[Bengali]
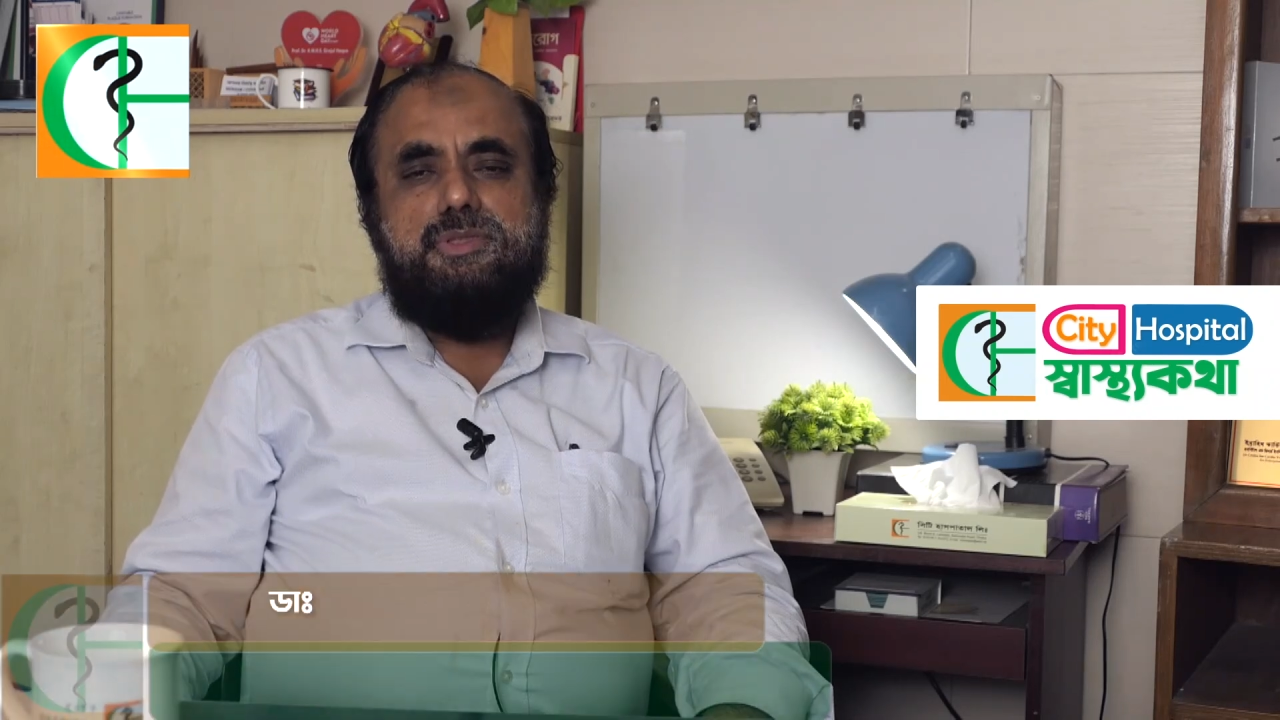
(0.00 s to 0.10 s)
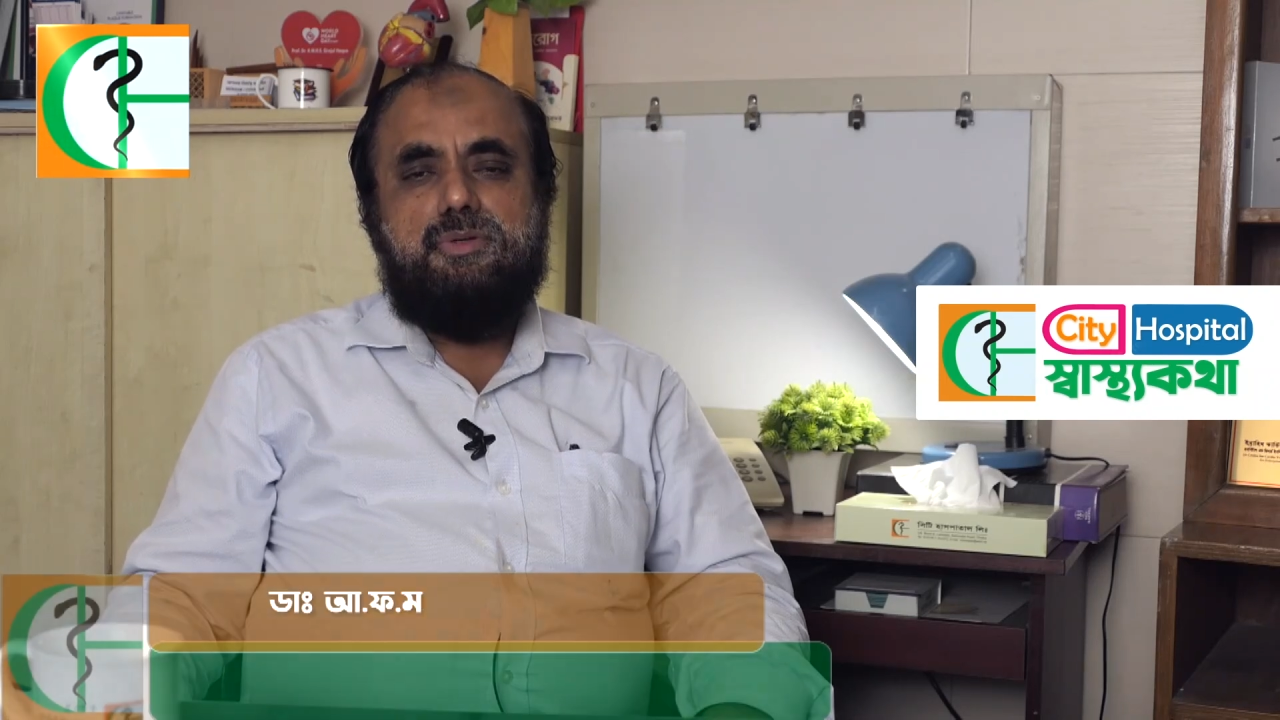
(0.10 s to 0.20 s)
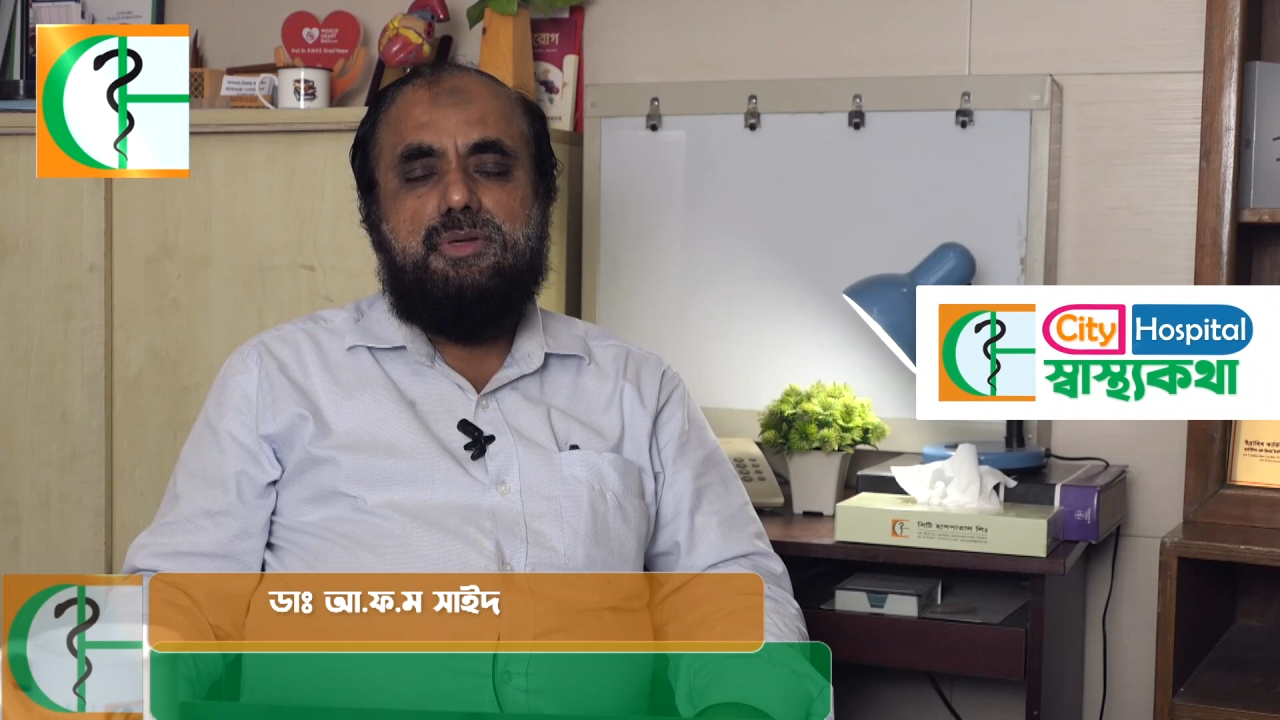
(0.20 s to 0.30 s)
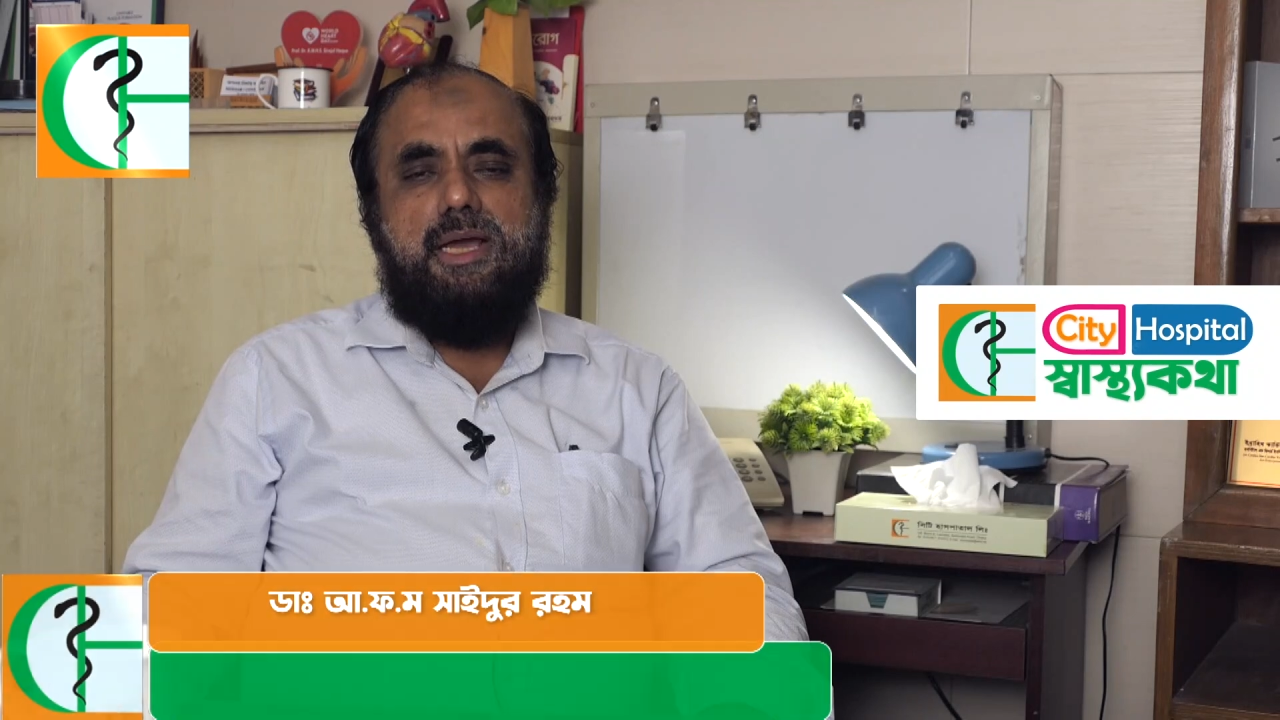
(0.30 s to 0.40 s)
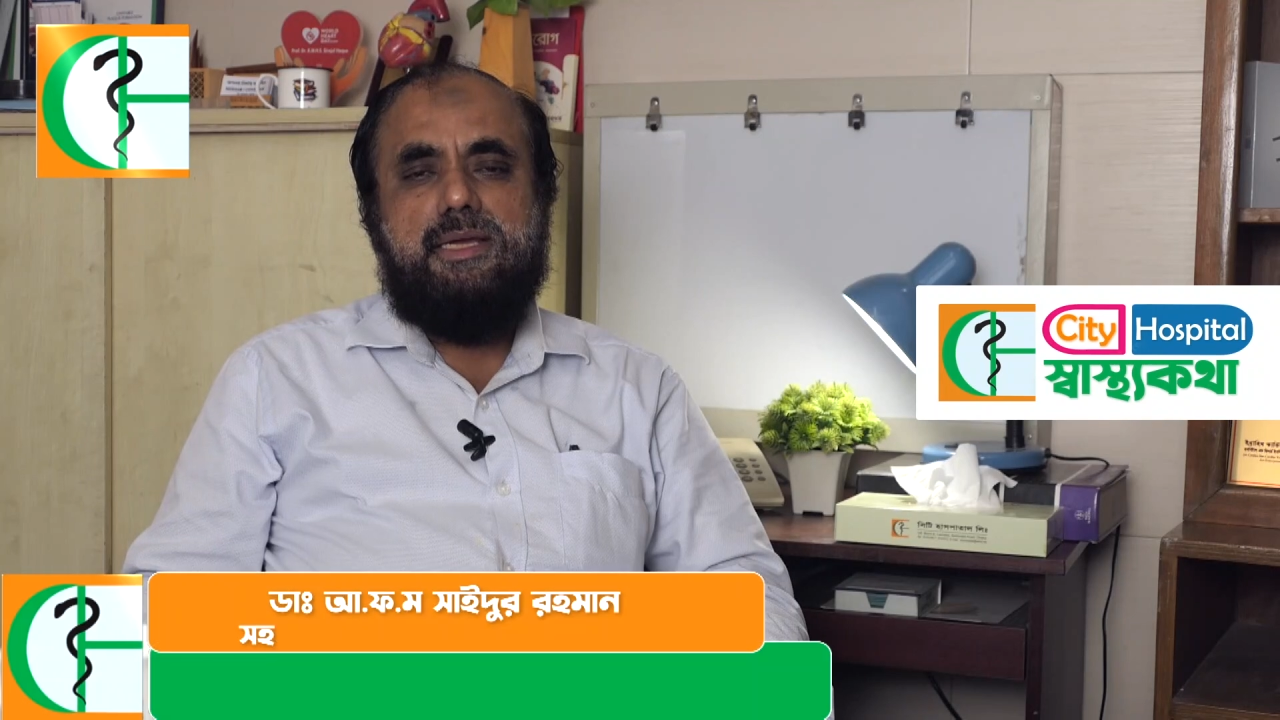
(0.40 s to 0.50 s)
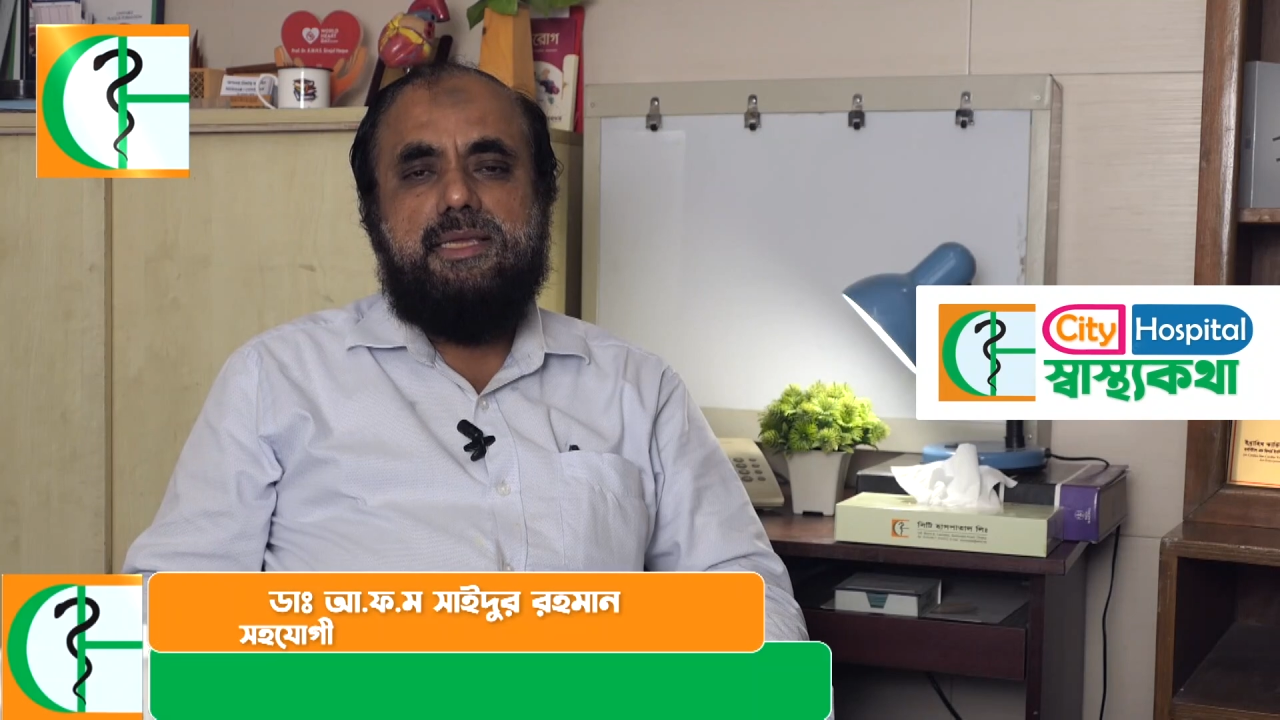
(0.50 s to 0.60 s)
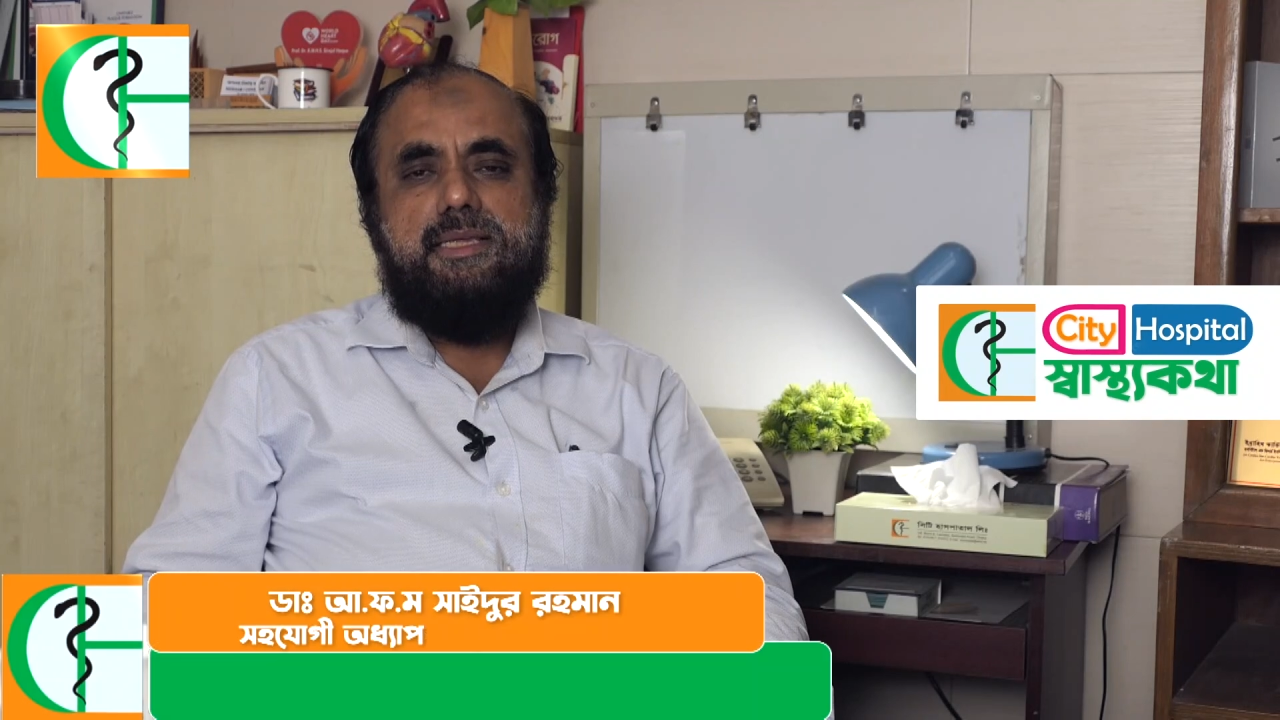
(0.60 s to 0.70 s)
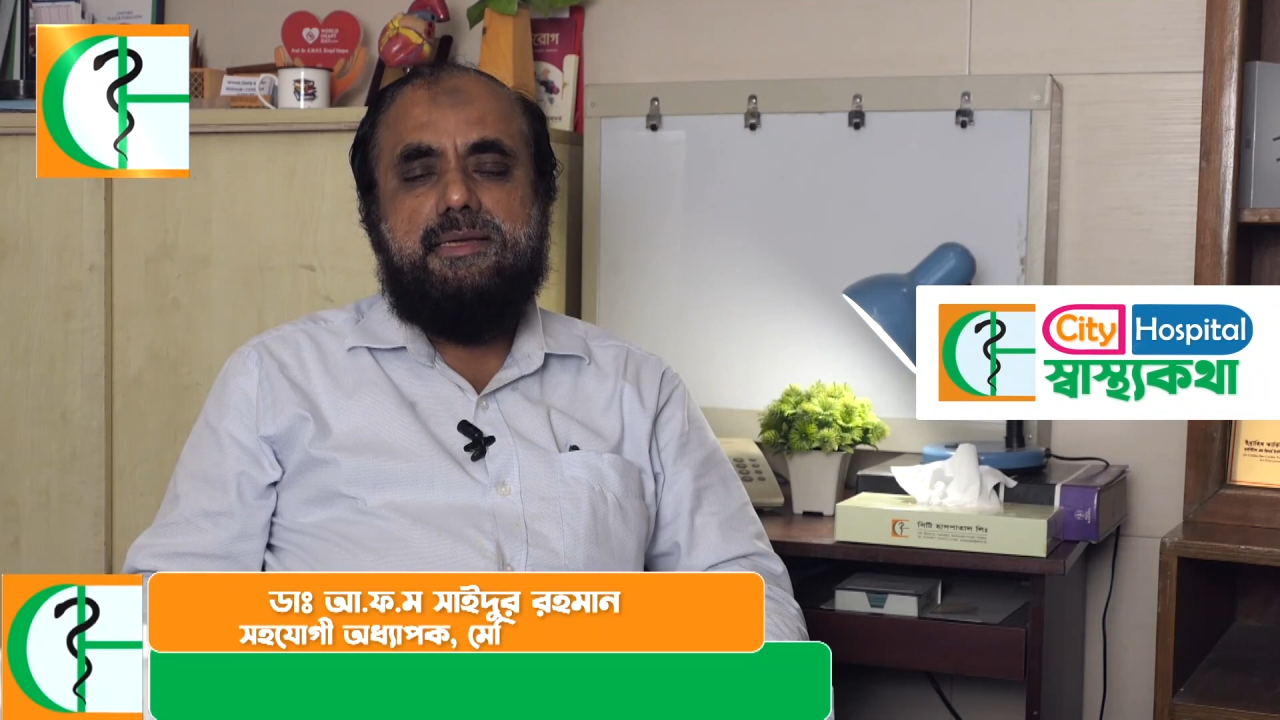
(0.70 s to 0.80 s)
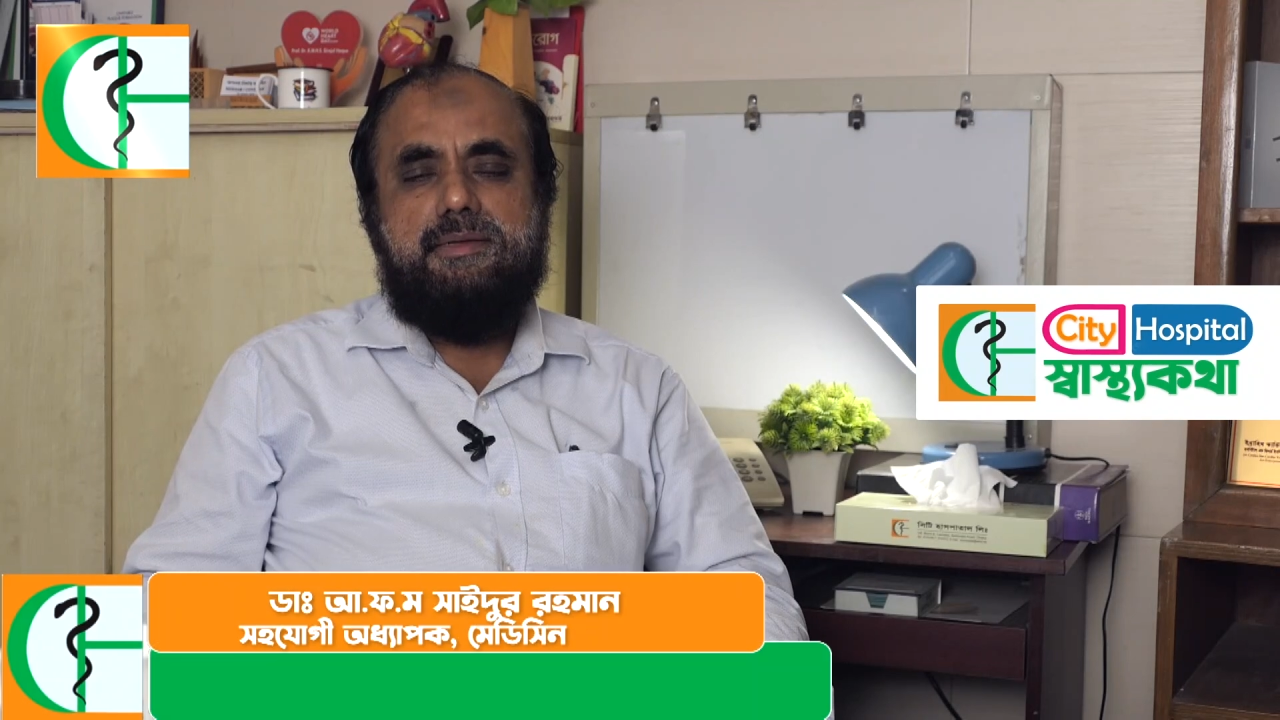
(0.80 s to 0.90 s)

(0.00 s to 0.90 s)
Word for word: যেগুলো আগে